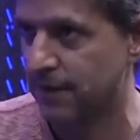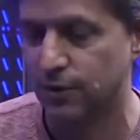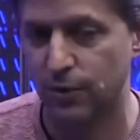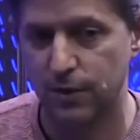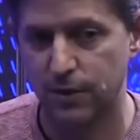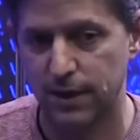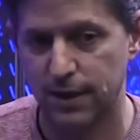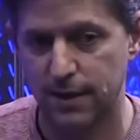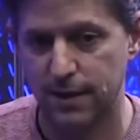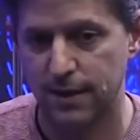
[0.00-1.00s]
Yo creo
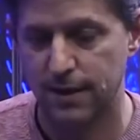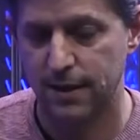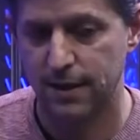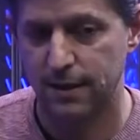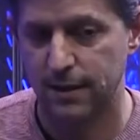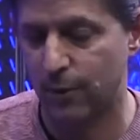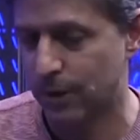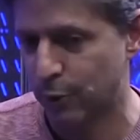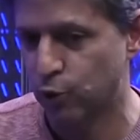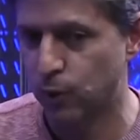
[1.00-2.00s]
que
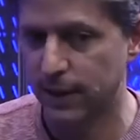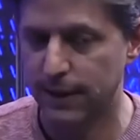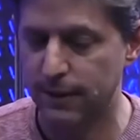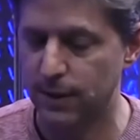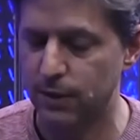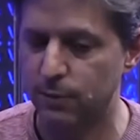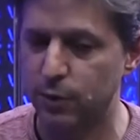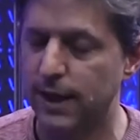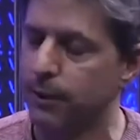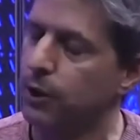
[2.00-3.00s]
ahora por suerte está viendo como
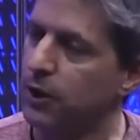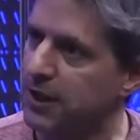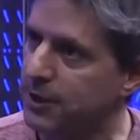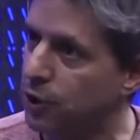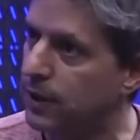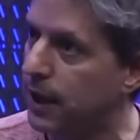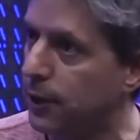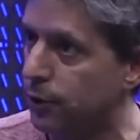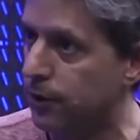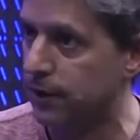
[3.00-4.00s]
una revalorización del
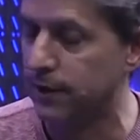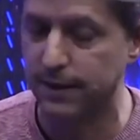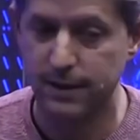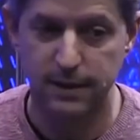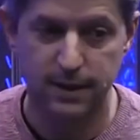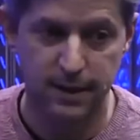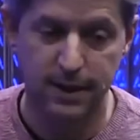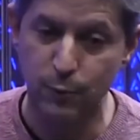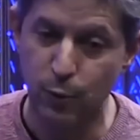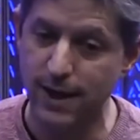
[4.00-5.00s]
error, de entender que
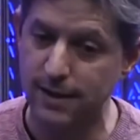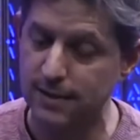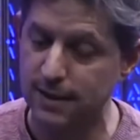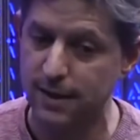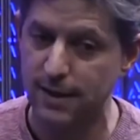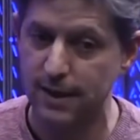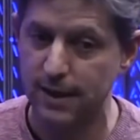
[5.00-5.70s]
equivocarse